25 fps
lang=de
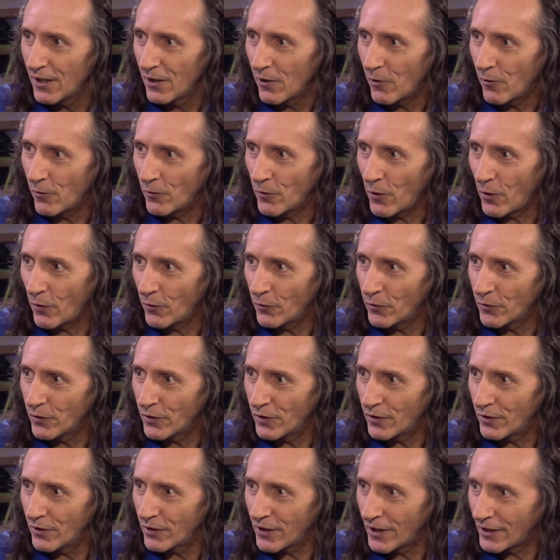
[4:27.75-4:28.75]
und,
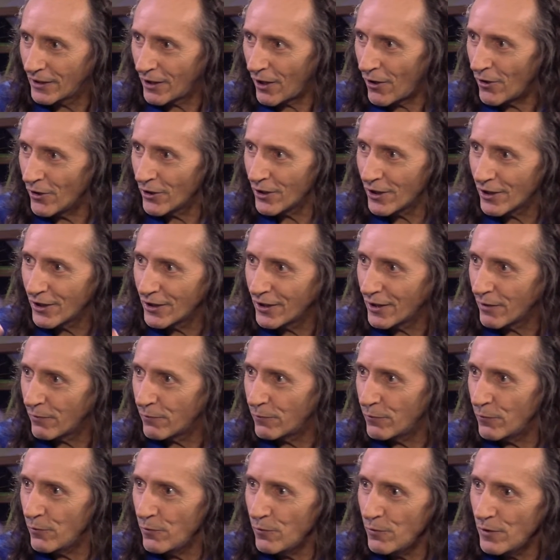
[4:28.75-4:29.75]
und Gedanken,
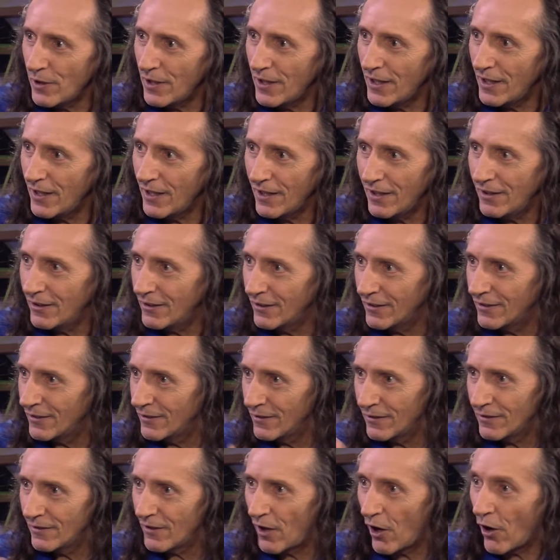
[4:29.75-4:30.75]

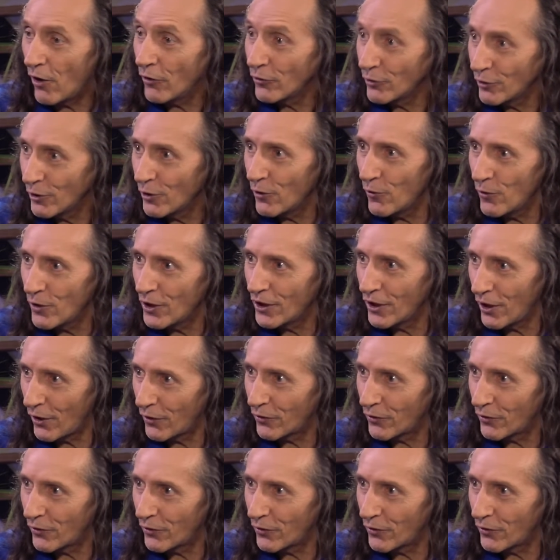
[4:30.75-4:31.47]
Gefühle, Handlungen.